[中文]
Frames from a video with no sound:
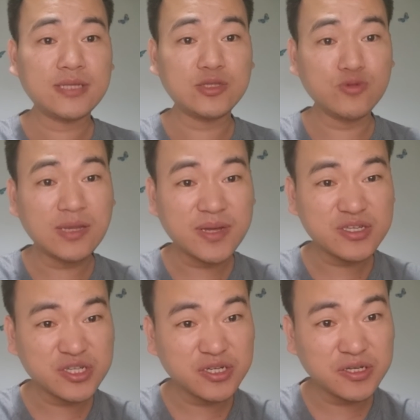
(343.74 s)
但都他妈
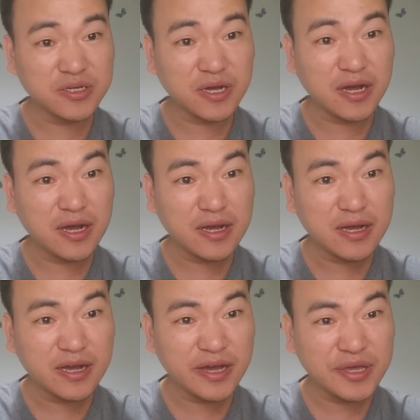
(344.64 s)
是
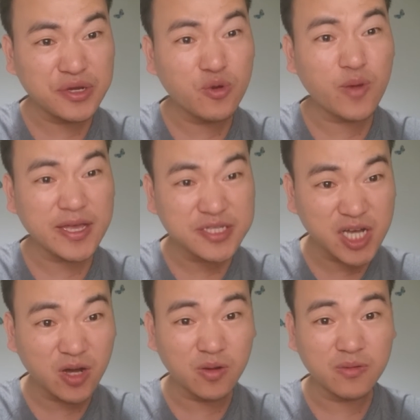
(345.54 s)
黑人外
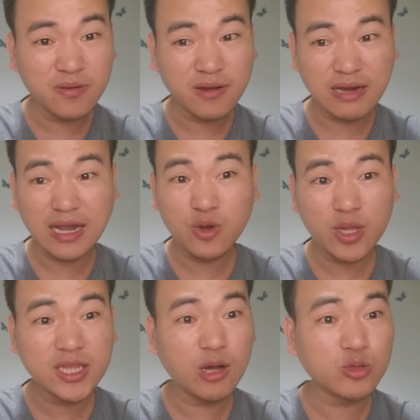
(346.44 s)
教。拿
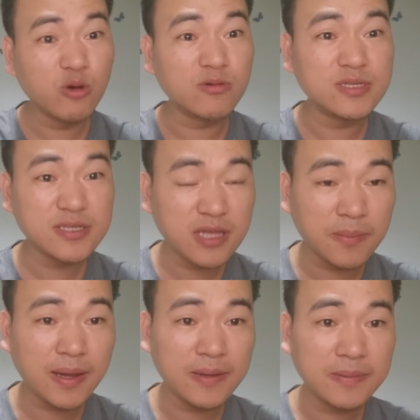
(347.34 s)
乱刀捅死的
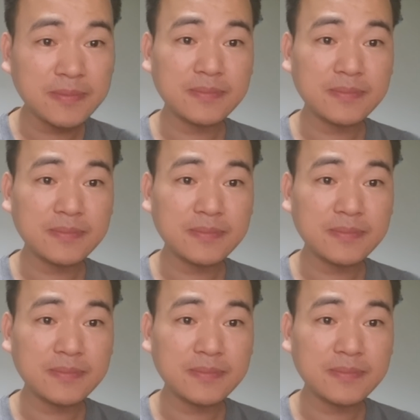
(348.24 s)
吗？